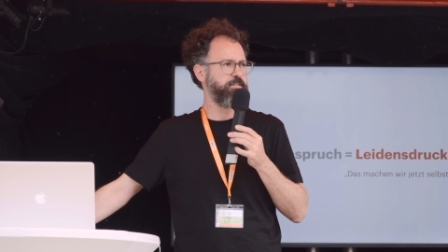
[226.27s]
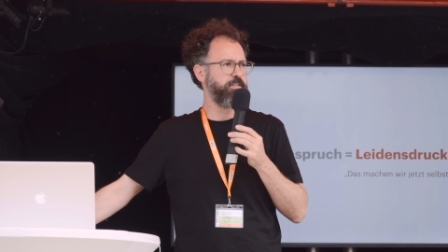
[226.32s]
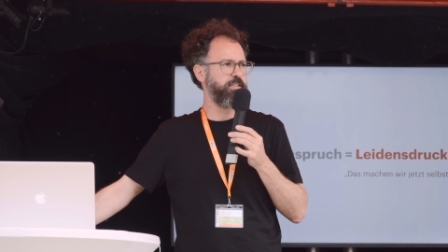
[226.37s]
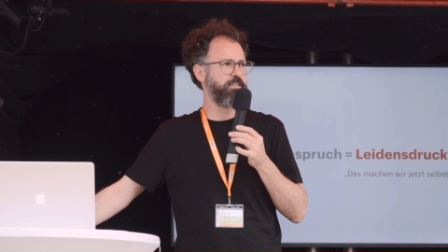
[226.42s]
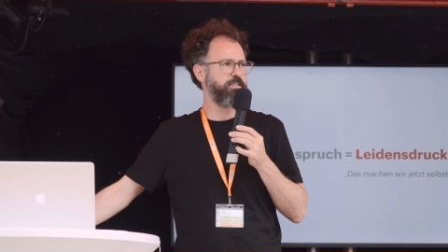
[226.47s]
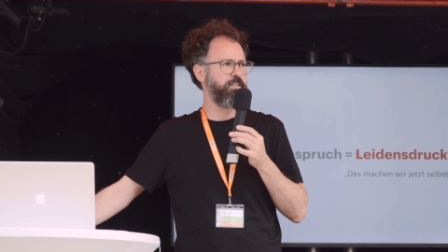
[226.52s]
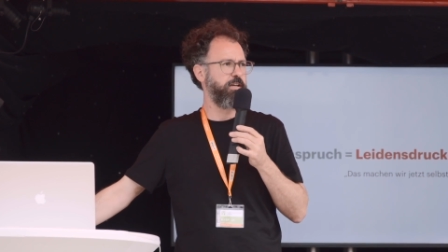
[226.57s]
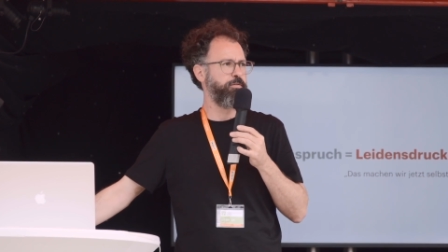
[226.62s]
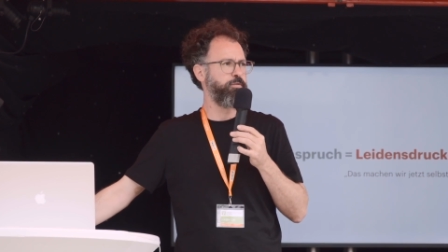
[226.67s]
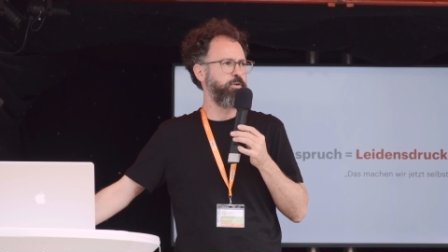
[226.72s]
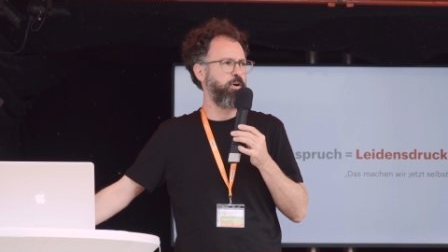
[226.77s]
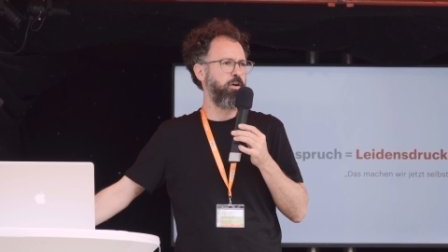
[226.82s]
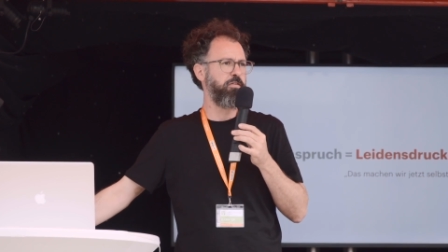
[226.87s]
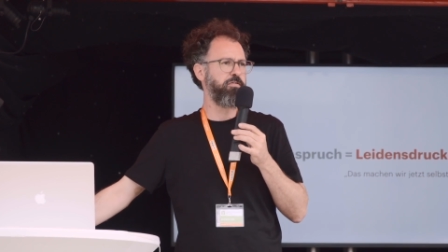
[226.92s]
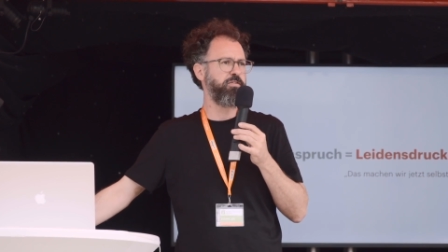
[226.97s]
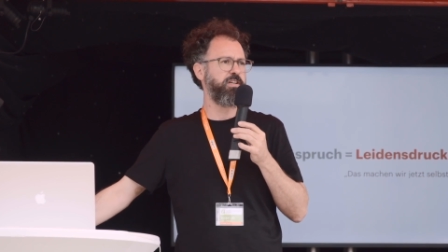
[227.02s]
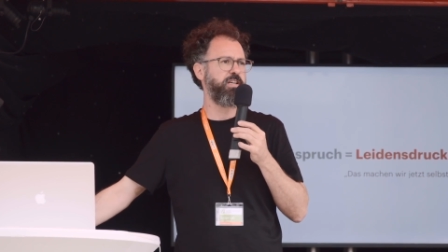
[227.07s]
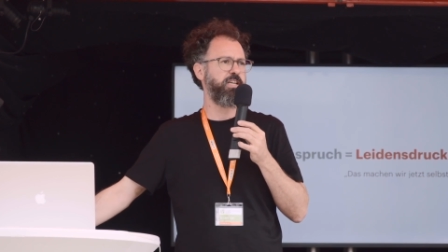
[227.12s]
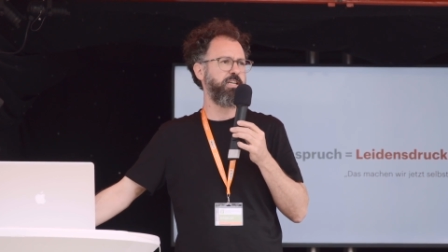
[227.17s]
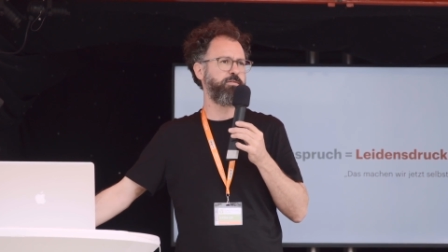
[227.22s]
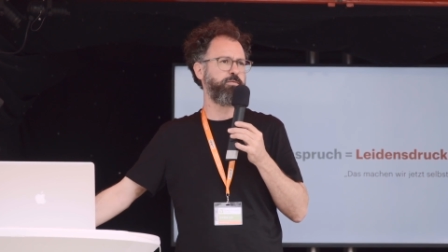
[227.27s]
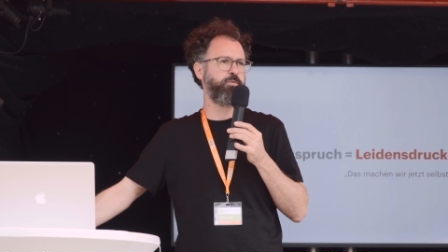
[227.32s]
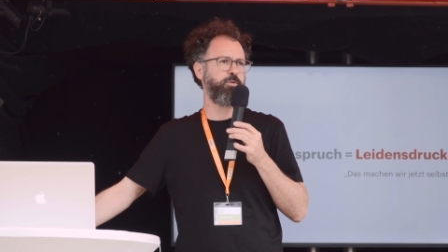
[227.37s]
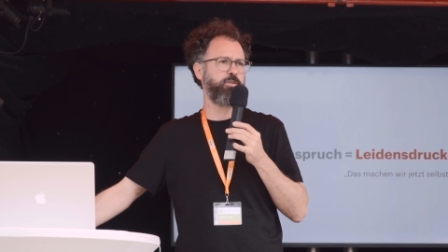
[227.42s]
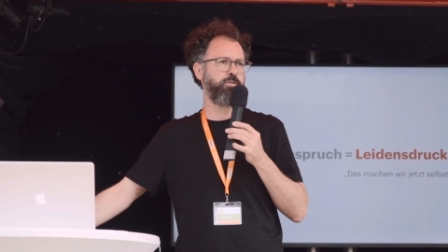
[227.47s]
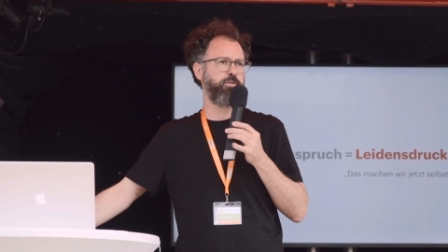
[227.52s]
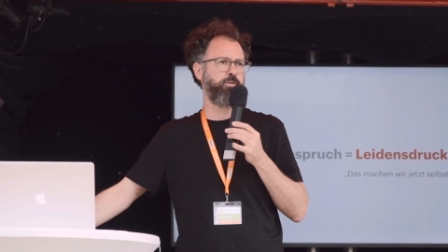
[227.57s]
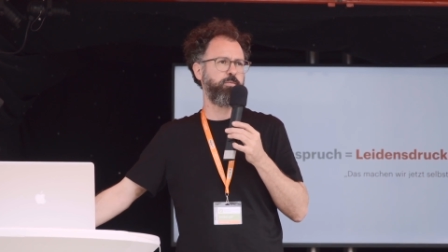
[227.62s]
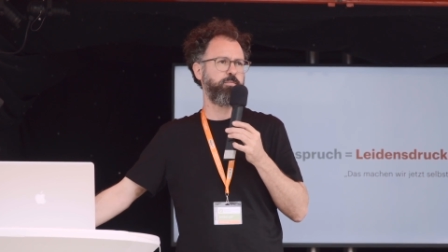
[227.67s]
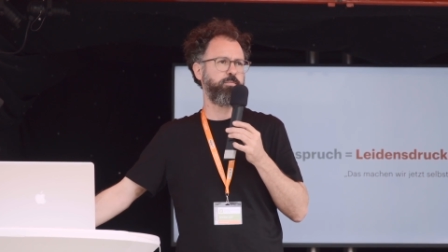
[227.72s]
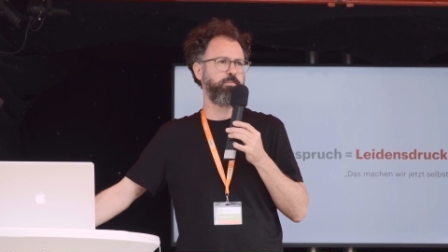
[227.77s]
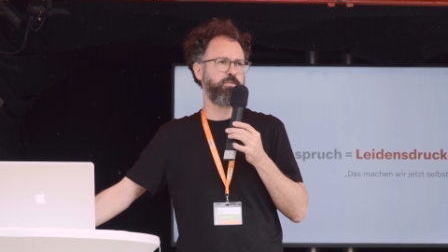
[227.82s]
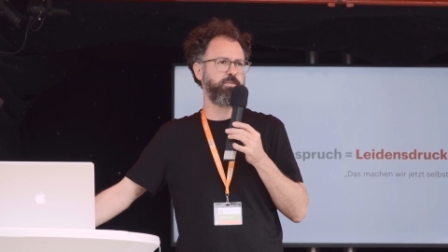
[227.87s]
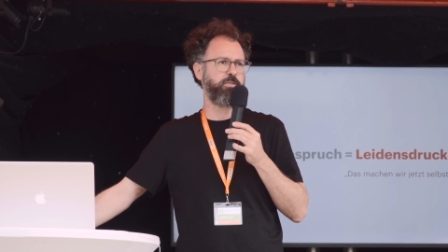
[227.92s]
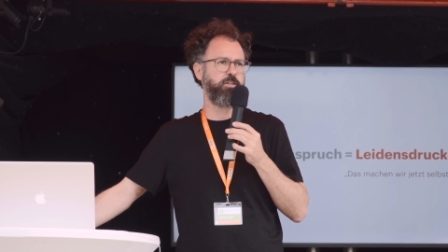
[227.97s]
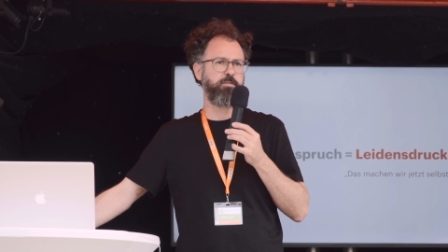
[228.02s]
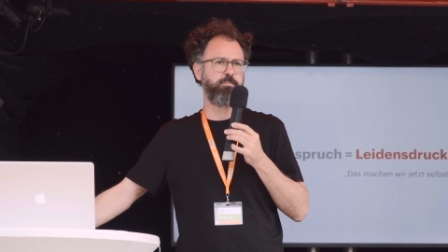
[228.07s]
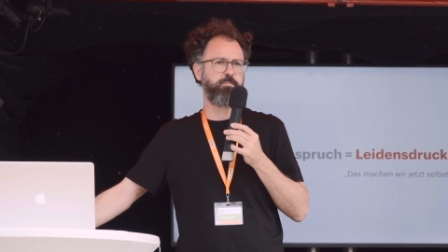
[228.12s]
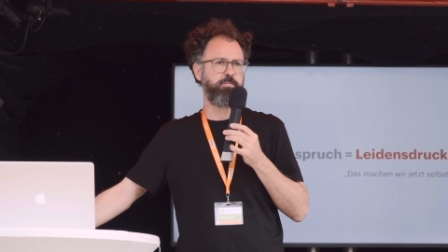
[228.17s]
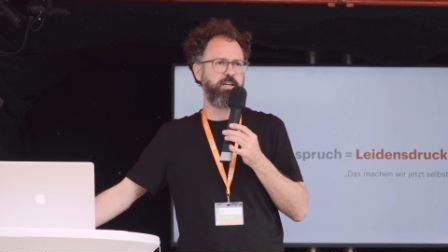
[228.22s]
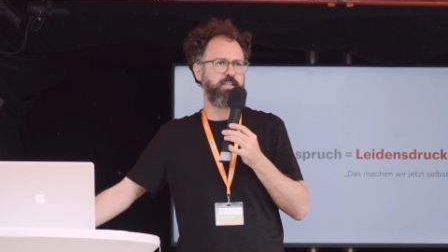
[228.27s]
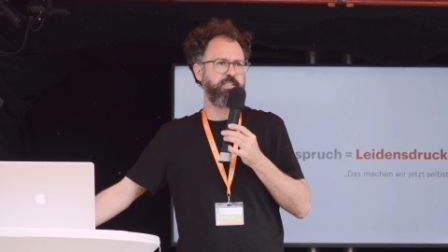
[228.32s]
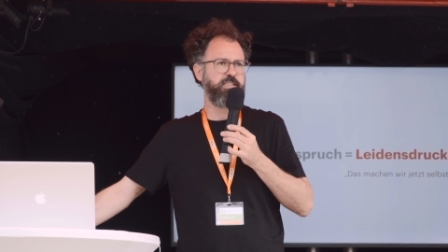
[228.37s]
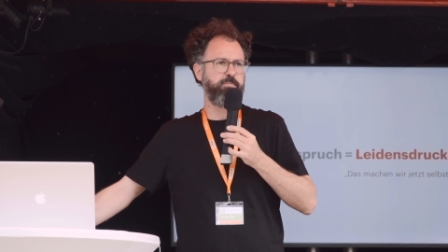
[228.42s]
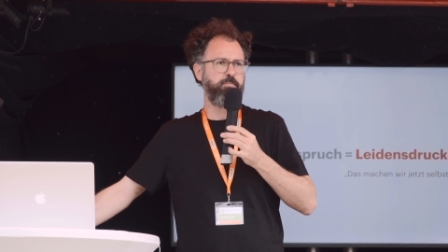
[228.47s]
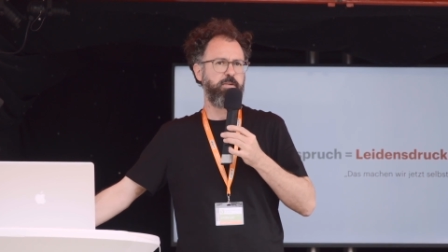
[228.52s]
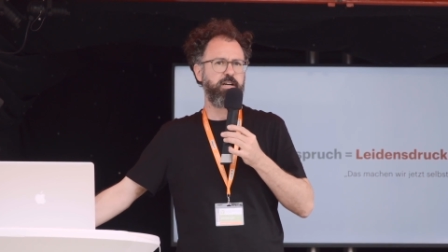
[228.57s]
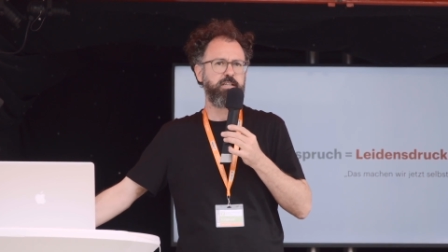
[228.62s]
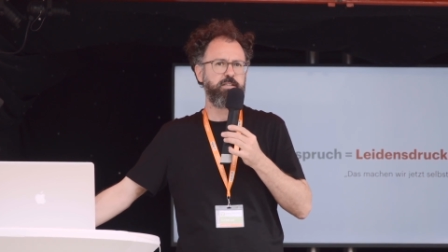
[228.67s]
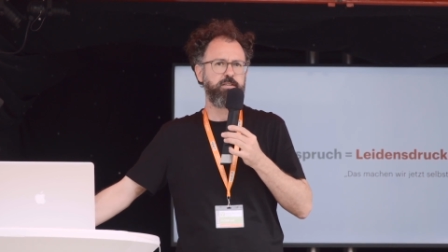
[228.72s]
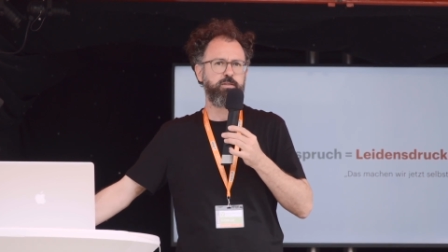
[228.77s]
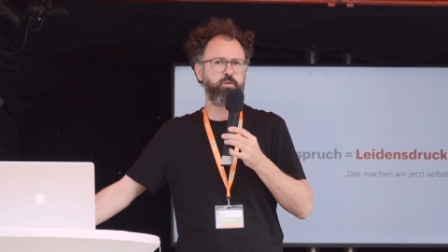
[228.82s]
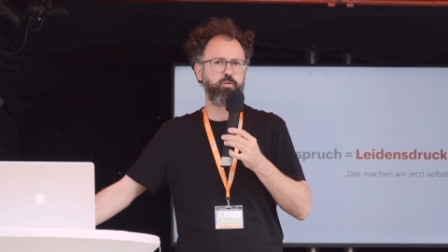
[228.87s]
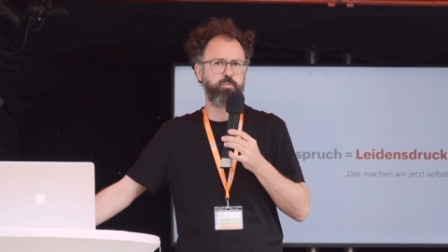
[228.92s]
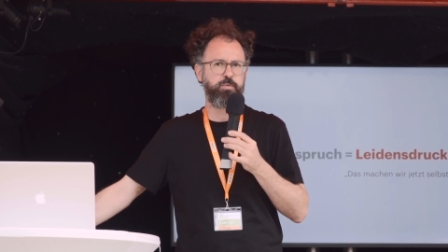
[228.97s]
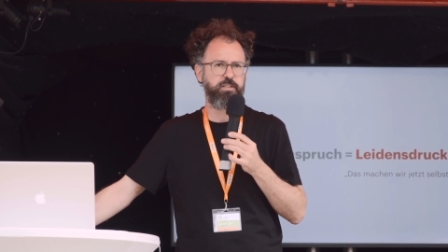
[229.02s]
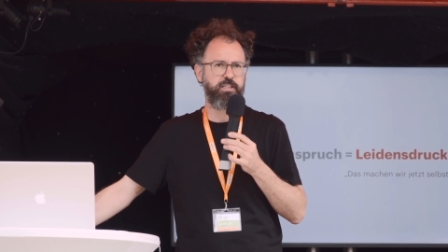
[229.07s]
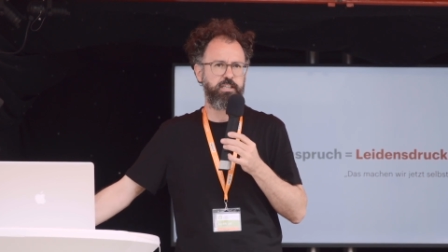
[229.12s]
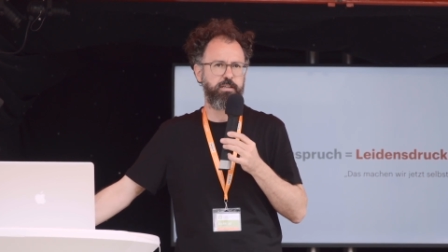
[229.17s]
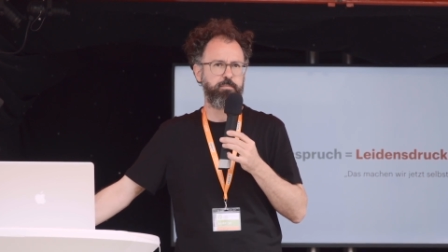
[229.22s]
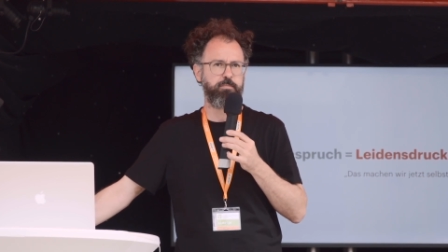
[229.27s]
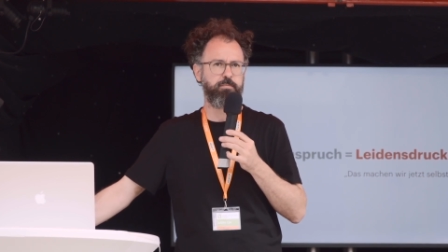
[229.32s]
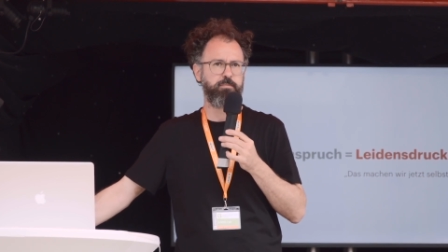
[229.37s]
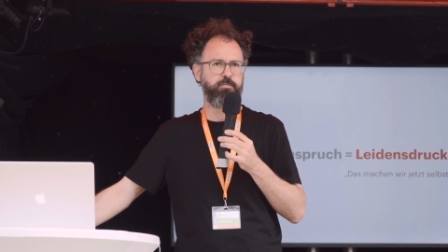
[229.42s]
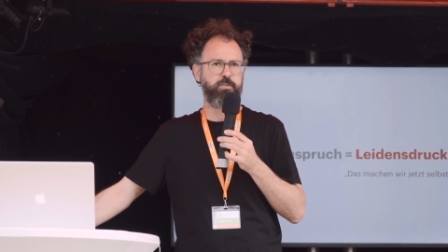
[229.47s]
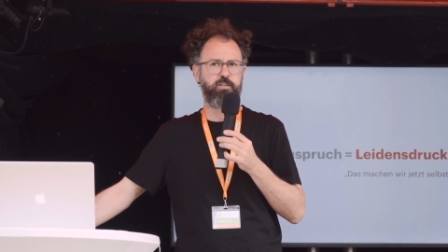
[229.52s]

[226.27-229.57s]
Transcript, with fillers: das dafür aufgelegt wurde, um ähm, Platzmangel zu beheben.